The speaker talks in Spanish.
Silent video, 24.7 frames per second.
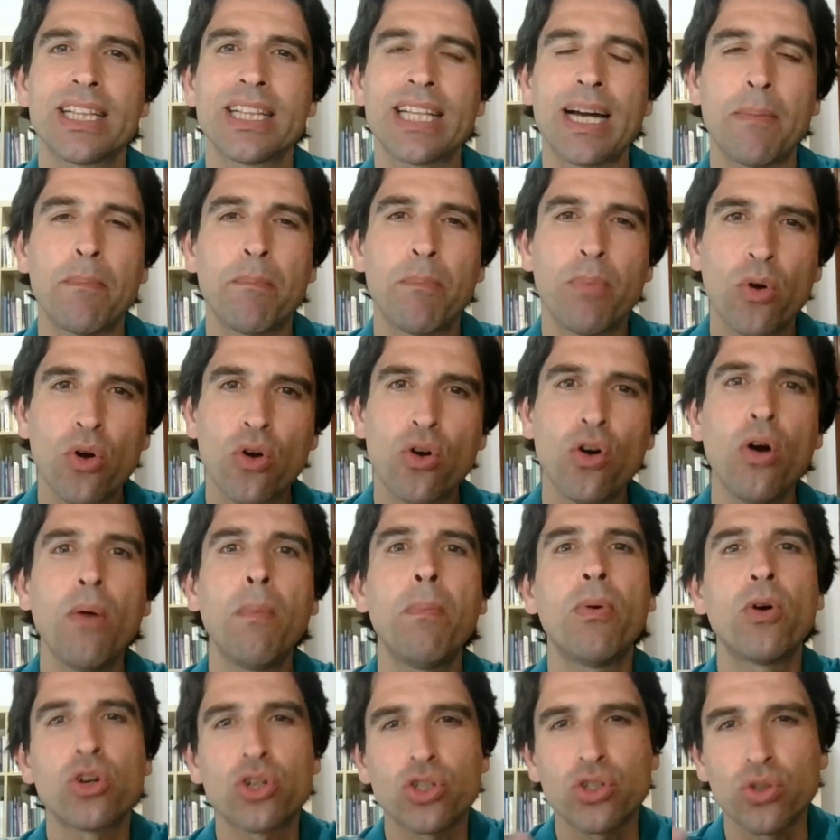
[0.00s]
tampoco,
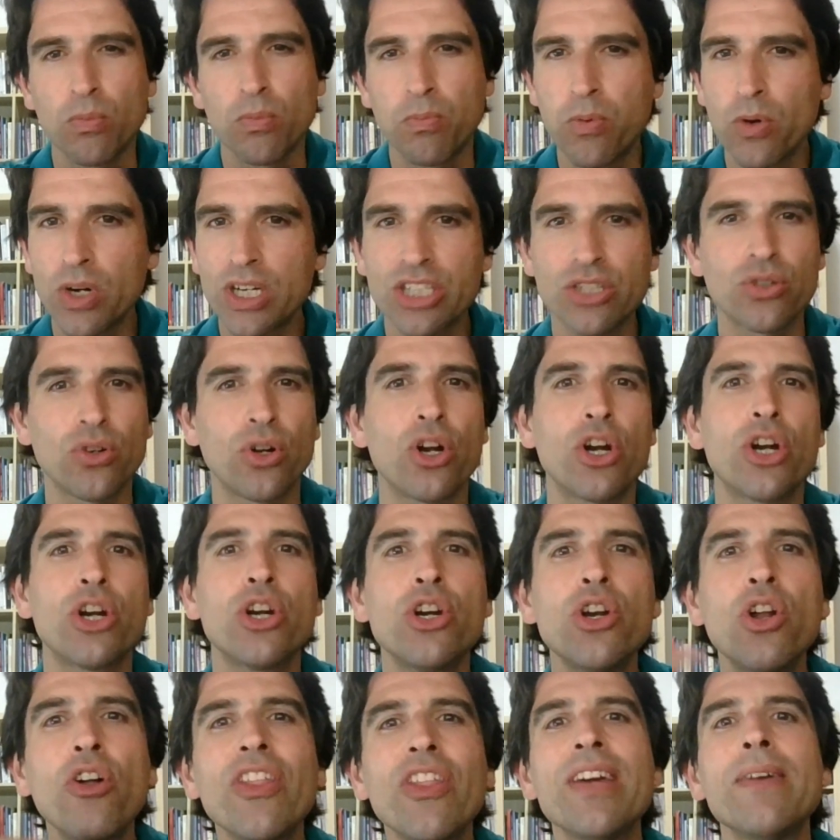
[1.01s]
por supuesto,
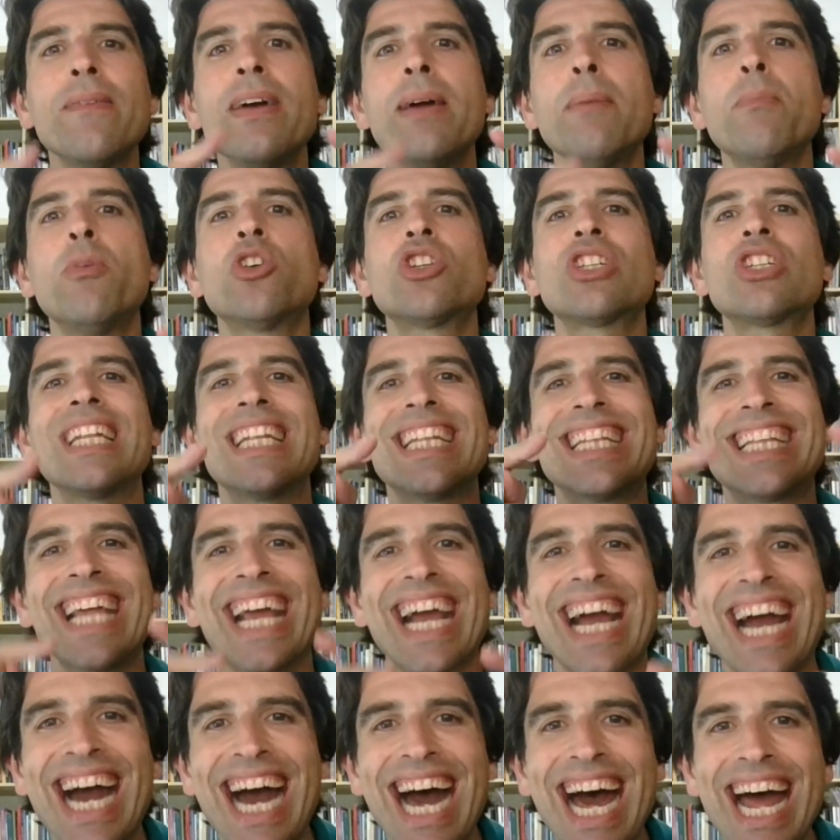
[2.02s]
no debemos
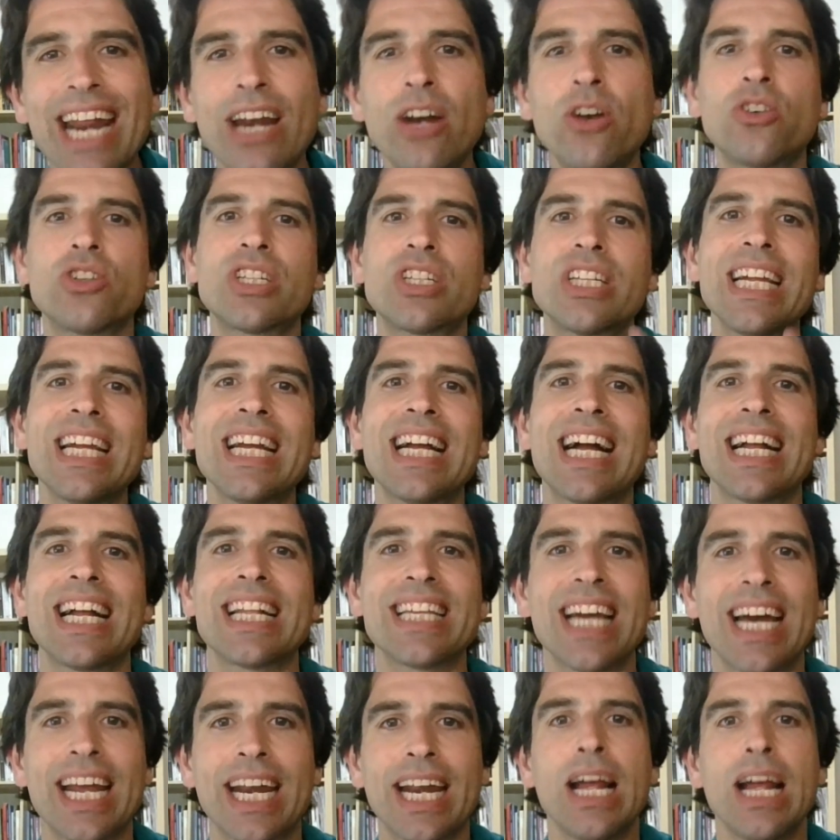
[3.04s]
dejarnos
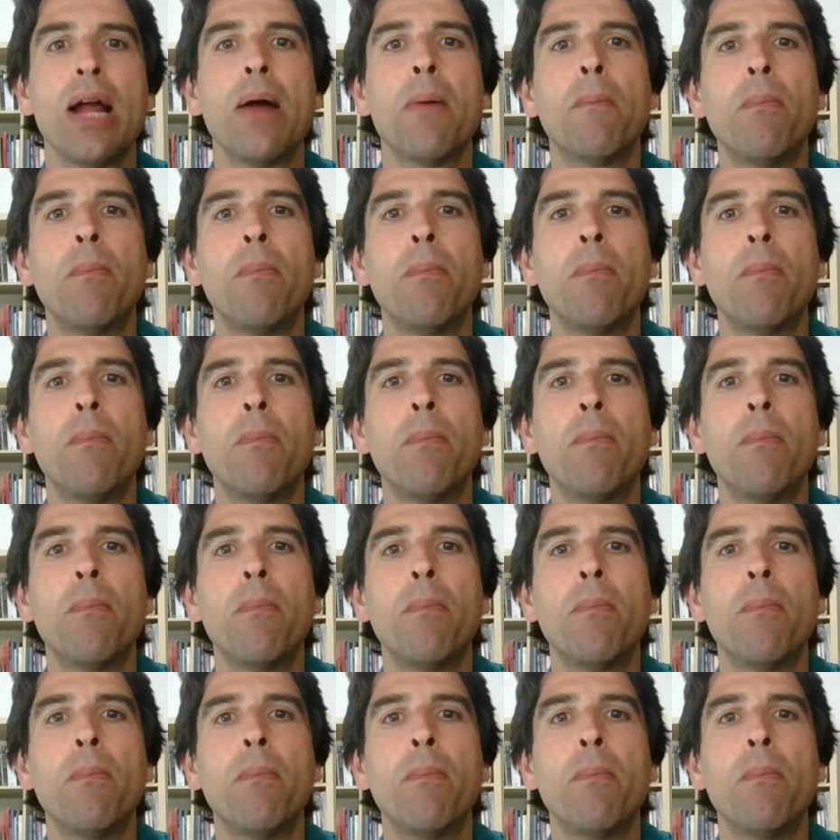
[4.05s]
engañar